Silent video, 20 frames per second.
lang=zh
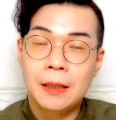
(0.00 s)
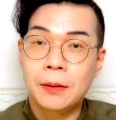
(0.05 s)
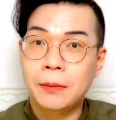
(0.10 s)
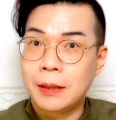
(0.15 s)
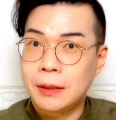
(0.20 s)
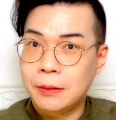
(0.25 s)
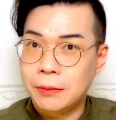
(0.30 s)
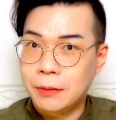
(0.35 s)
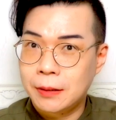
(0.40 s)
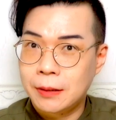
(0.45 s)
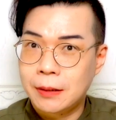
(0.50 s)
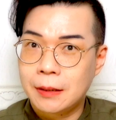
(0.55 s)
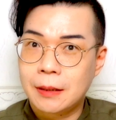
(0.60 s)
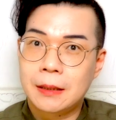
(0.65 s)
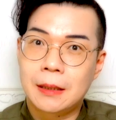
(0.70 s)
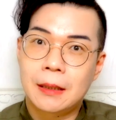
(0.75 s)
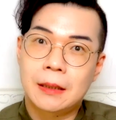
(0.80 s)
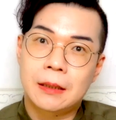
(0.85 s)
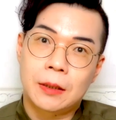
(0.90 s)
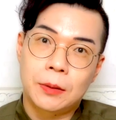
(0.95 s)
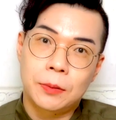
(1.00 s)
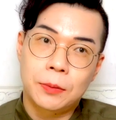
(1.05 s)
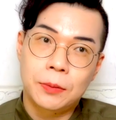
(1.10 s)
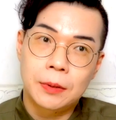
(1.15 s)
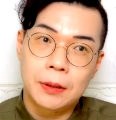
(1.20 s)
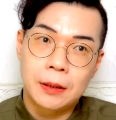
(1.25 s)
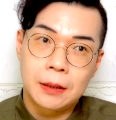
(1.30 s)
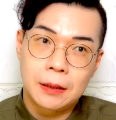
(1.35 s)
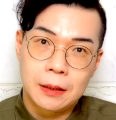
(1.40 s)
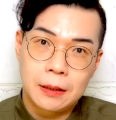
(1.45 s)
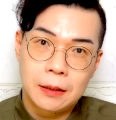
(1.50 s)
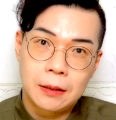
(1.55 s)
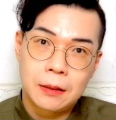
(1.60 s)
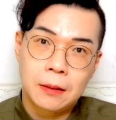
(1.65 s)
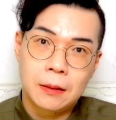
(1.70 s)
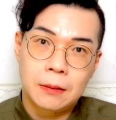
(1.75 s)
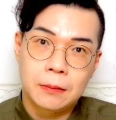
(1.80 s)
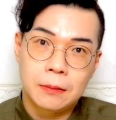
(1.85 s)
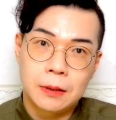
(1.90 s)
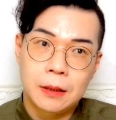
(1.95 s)
另外就是呢，在这个月里
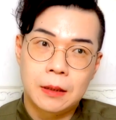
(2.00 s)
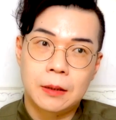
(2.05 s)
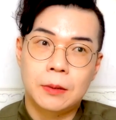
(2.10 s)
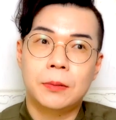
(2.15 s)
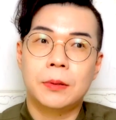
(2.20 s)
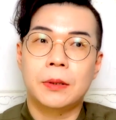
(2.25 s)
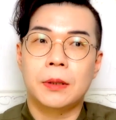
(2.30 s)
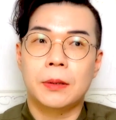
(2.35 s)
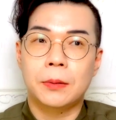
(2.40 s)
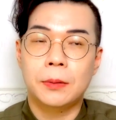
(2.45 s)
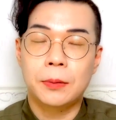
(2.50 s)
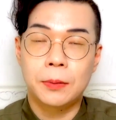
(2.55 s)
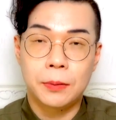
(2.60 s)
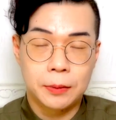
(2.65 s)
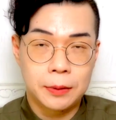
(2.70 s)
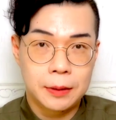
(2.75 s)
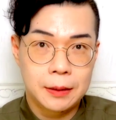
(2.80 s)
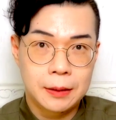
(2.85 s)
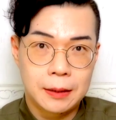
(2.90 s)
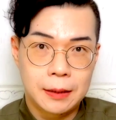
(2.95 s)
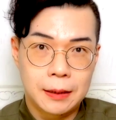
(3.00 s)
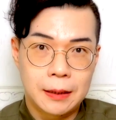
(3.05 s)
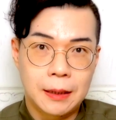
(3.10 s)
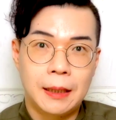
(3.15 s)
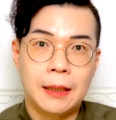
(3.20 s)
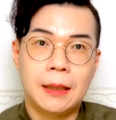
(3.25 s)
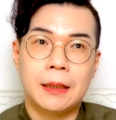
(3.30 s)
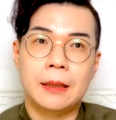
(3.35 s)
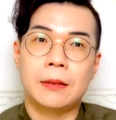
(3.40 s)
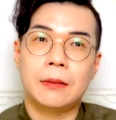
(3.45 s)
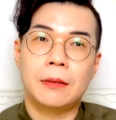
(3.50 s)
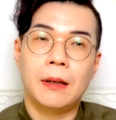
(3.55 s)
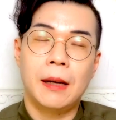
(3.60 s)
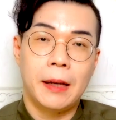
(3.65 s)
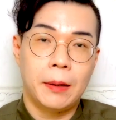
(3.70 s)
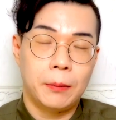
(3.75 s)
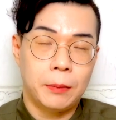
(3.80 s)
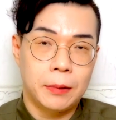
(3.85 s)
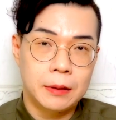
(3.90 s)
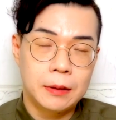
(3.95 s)
头呢，会有火星还有
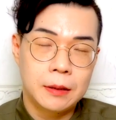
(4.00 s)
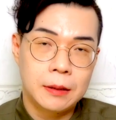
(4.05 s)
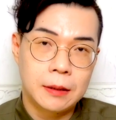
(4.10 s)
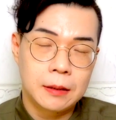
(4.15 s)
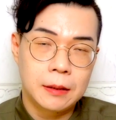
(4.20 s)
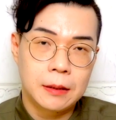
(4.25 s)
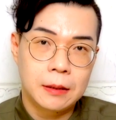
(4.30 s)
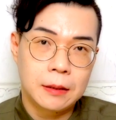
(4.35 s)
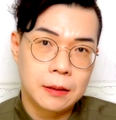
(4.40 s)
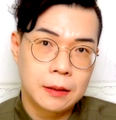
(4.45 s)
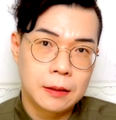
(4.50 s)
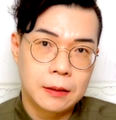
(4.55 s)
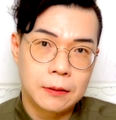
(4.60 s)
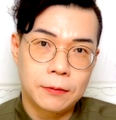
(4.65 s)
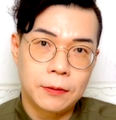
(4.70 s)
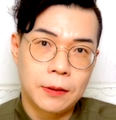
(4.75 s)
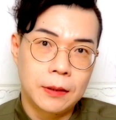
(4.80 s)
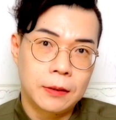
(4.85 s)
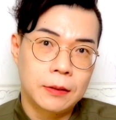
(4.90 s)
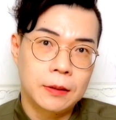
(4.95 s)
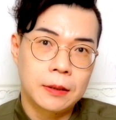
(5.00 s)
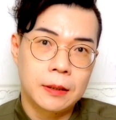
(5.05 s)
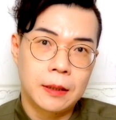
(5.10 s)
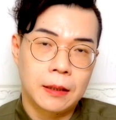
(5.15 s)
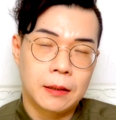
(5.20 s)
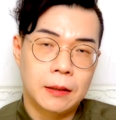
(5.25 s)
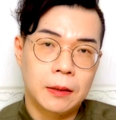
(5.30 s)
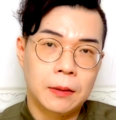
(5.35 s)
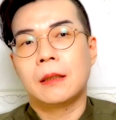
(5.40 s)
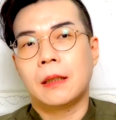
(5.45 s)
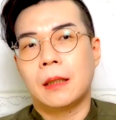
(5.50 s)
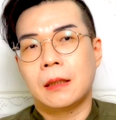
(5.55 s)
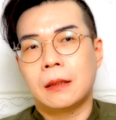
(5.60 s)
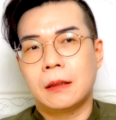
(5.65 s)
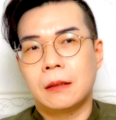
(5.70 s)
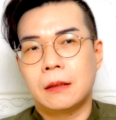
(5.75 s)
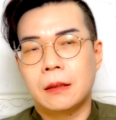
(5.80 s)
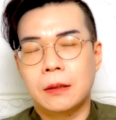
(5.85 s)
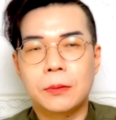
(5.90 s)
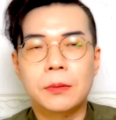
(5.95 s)
海王星的四分相哦，那
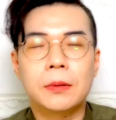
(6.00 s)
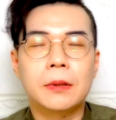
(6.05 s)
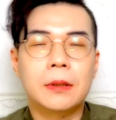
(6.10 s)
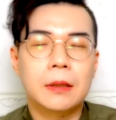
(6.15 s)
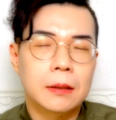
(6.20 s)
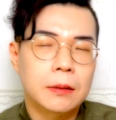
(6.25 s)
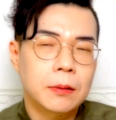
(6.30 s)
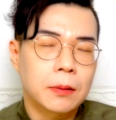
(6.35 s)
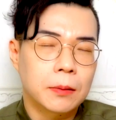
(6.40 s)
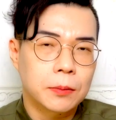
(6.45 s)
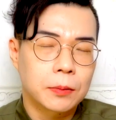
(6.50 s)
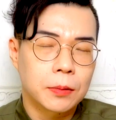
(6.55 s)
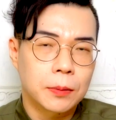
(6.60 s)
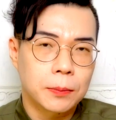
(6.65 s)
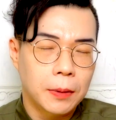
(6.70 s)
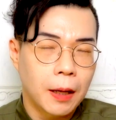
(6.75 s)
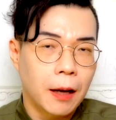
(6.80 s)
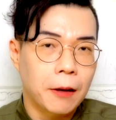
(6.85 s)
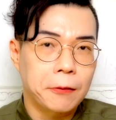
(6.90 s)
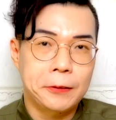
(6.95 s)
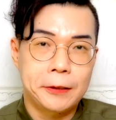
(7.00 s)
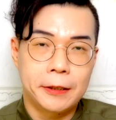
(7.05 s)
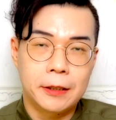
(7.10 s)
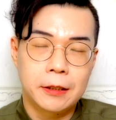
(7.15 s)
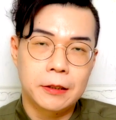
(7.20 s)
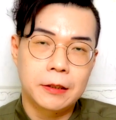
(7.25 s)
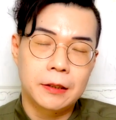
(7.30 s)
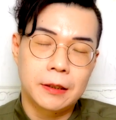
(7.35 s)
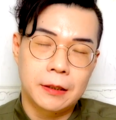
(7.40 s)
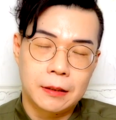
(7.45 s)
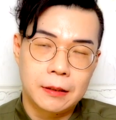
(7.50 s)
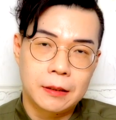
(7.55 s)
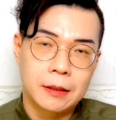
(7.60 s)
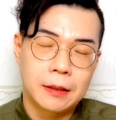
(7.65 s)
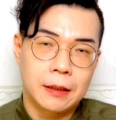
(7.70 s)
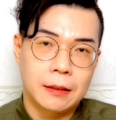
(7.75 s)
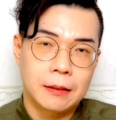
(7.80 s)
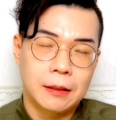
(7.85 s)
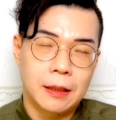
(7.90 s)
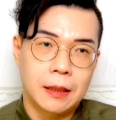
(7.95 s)
是这个月里头最不好的一个星
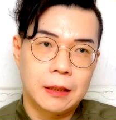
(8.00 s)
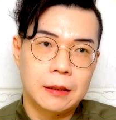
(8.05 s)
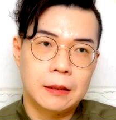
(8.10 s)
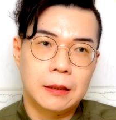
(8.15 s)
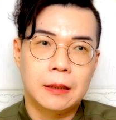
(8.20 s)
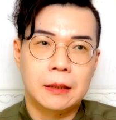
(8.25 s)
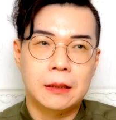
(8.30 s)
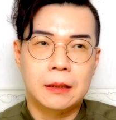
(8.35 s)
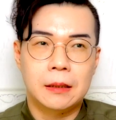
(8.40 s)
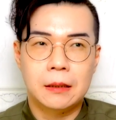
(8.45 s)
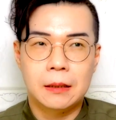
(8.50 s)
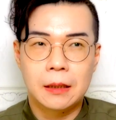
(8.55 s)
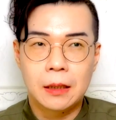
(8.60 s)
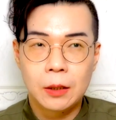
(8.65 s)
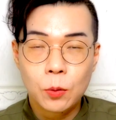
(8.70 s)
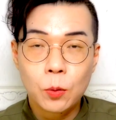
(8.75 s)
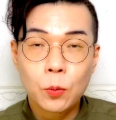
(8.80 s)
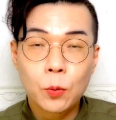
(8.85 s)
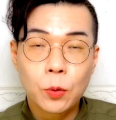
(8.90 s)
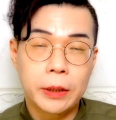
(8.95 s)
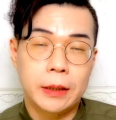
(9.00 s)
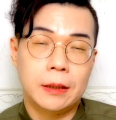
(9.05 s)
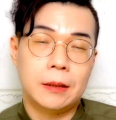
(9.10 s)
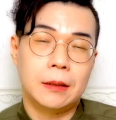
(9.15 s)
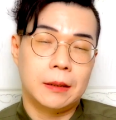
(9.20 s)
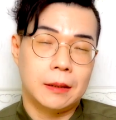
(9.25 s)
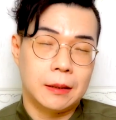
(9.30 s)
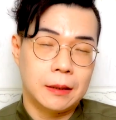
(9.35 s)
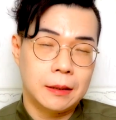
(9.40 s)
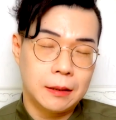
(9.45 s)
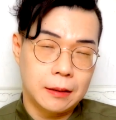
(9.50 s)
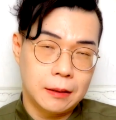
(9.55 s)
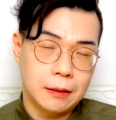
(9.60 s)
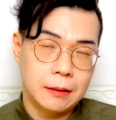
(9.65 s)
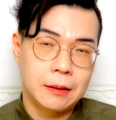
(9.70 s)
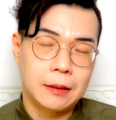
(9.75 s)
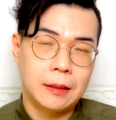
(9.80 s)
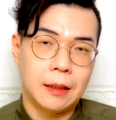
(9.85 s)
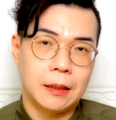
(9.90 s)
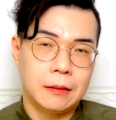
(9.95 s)
象啦。那因为这个星
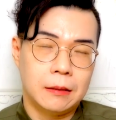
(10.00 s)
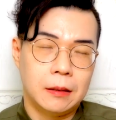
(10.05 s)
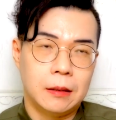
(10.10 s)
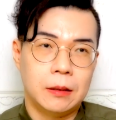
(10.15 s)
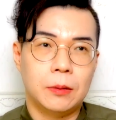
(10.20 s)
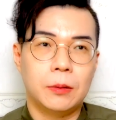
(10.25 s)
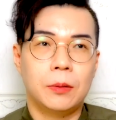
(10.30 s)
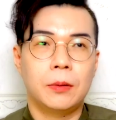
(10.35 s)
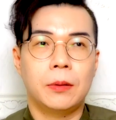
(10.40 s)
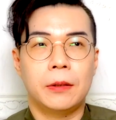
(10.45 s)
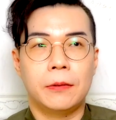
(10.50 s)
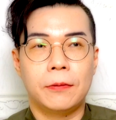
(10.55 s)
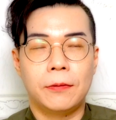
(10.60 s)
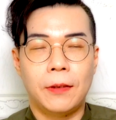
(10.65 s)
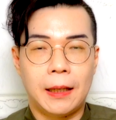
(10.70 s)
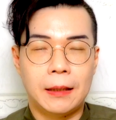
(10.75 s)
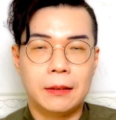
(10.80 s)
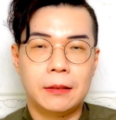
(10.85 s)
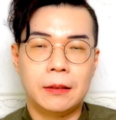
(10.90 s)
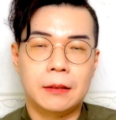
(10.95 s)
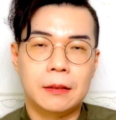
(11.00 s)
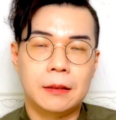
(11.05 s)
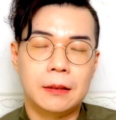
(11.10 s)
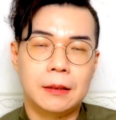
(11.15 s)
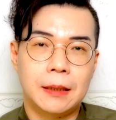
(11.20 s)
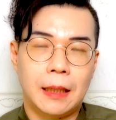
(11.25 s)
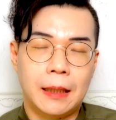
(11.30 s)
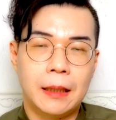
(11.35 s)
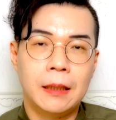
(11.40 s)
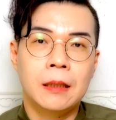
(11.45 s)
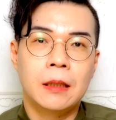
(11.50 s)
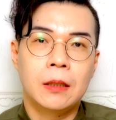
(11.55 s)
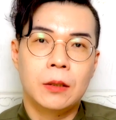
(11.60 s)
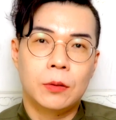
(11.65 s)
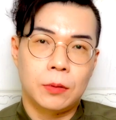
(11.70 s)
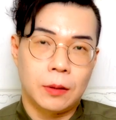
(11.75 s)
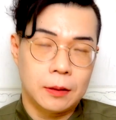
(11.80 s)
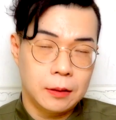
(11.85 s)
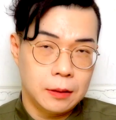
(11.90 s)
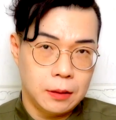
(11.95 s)
象呢，会发生在
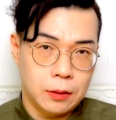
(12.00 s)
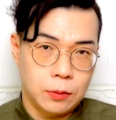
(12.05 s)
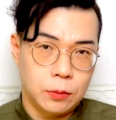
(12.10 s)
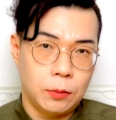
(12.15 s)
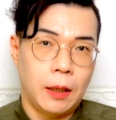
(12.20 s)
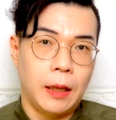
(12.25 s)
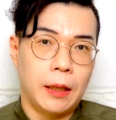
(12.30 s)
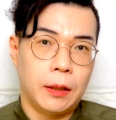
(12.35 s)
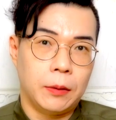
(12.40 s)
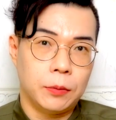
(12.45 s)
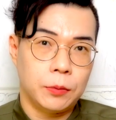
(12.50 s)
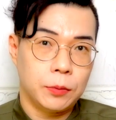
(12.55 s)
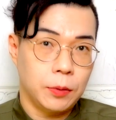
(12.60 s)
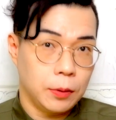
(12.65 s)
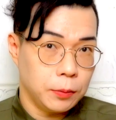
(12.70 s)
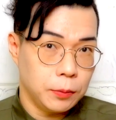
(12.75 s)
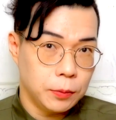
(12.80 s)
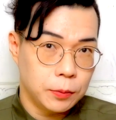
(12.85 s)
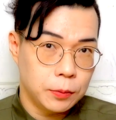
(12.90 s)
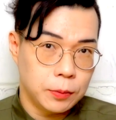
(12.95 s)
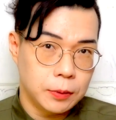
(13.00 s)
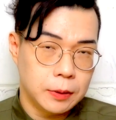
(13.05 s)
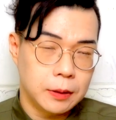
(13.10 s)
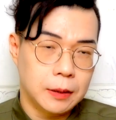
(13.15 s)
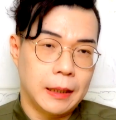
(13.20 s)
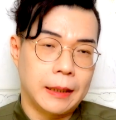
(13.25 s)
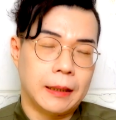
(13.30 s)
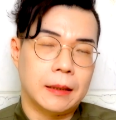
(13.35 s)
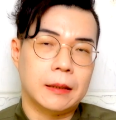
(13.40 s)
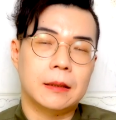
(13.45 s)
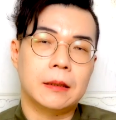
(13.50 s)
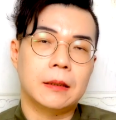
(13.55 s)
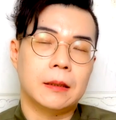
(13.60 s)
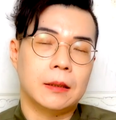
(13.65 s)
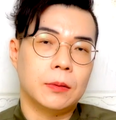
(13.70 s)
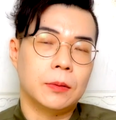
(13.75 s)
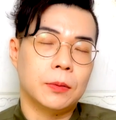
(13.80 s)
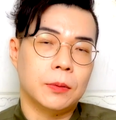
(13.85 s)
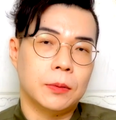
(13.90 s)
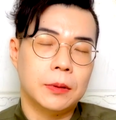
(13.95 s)
双子座还有双鱼座这两个
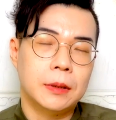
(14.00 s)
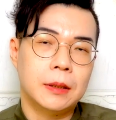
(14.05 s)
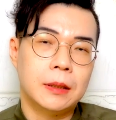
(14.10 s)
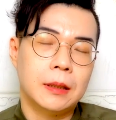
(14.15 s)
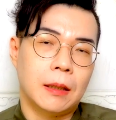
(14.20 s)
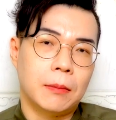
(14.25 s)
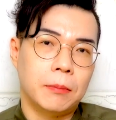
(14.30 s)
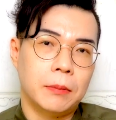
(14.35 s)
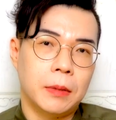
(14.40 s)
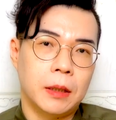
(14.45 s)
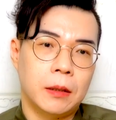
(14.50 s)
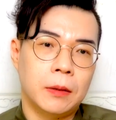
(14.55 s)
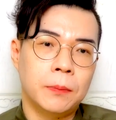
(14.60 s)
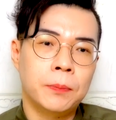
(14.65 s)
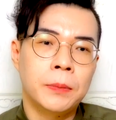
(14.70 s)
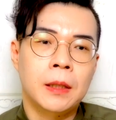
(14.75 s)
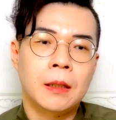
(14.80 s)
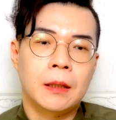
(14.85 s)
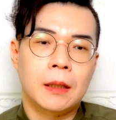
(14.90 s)
星座上面哦。